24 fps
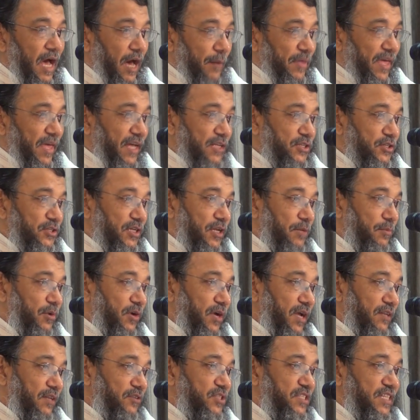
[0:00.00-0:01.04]
আমি একজন এবং
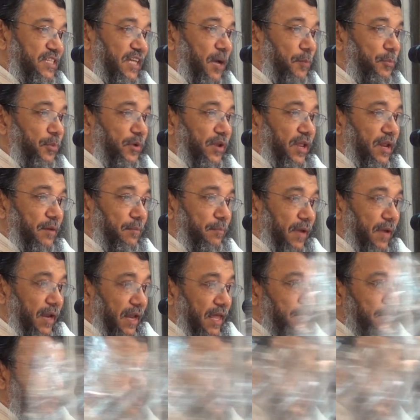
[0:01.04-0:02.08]
একজন সিঙ্গাপুরিয়ান
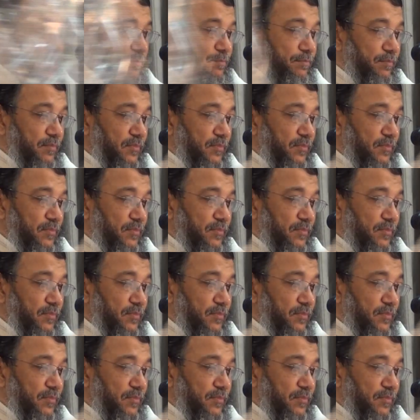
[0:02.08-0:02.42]
মালায় মুসলিম